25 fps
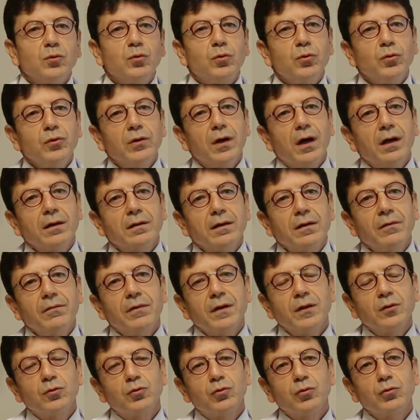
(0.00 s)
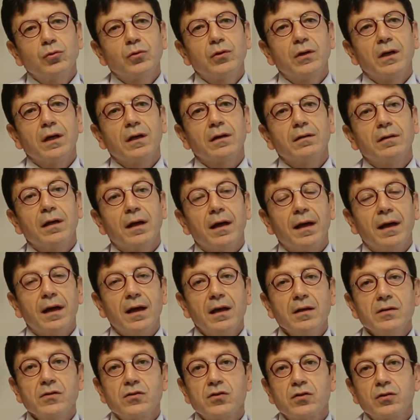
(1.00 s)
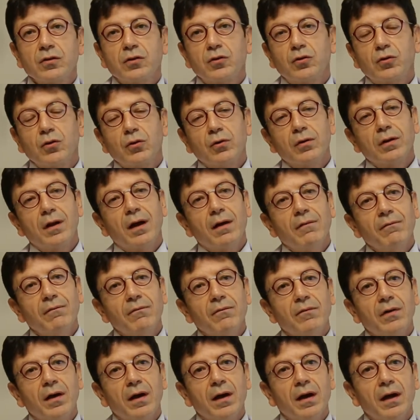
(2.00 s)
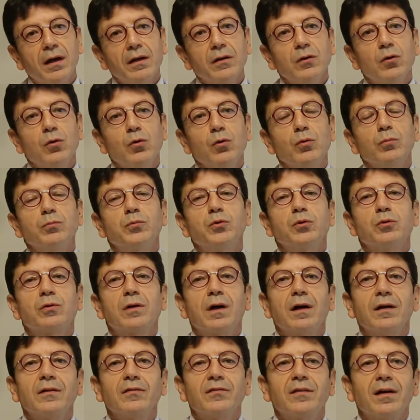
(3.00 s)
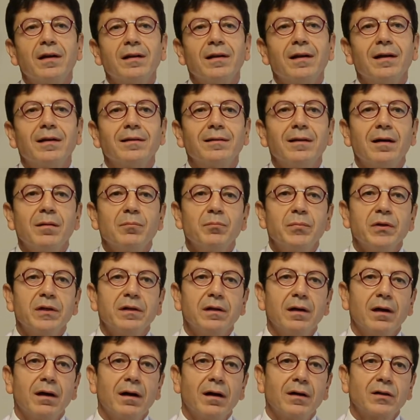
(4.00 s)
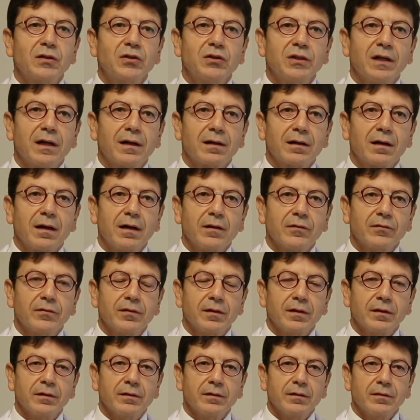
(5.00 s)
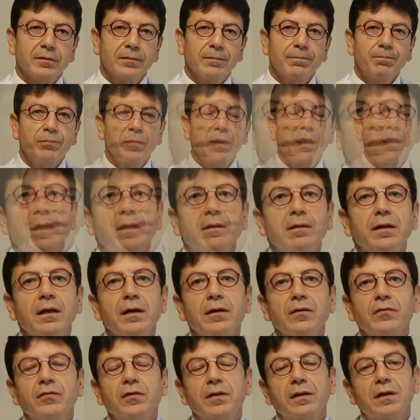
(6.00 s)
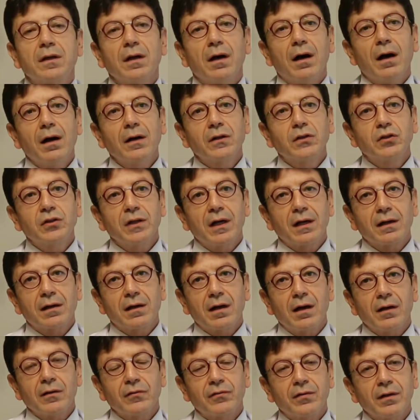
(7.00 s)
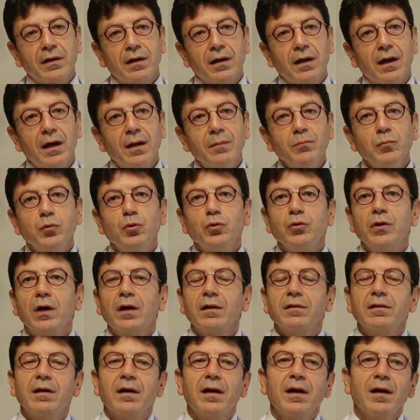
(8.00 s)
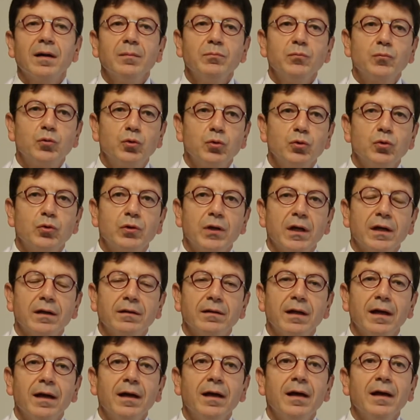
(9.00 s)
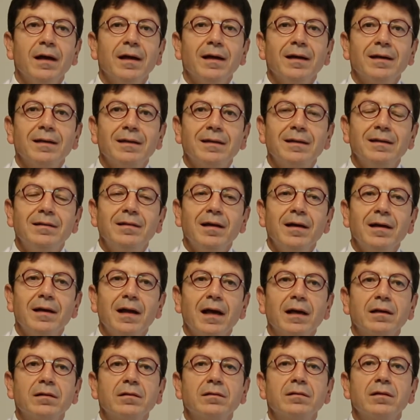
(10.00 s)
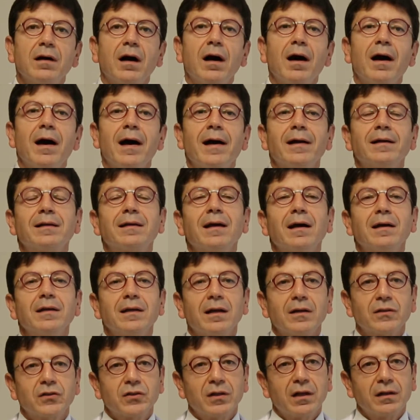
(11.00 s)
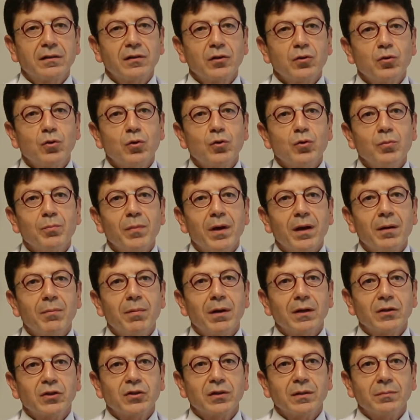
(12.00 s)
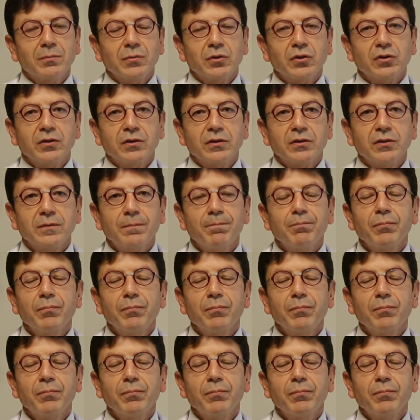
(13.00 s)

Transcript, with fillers: Dünyada ve Türkiye'de en sık görülen ve en ölümcül kanserlerden biri akciğer kanseridir. Ne yazık ki akciğer kanseri hem dünyada hem Türkiye'de giderek daha erken yaşlarda görülmeye başlamıştır.